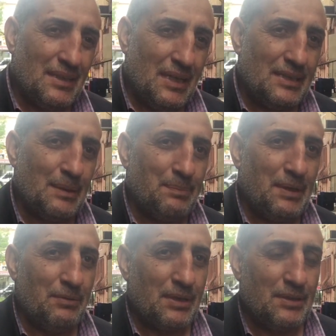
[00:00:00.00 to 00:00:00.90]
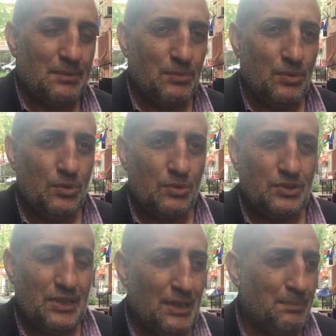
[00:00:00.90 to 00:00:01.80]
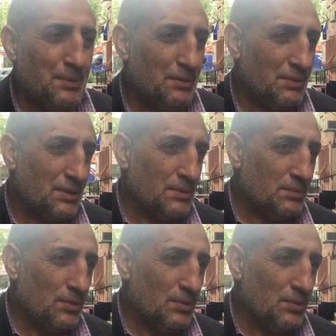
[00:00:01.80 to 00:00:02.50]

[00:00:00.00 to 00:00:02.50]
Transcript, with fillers: HDP verdim oluyor, CHP verdim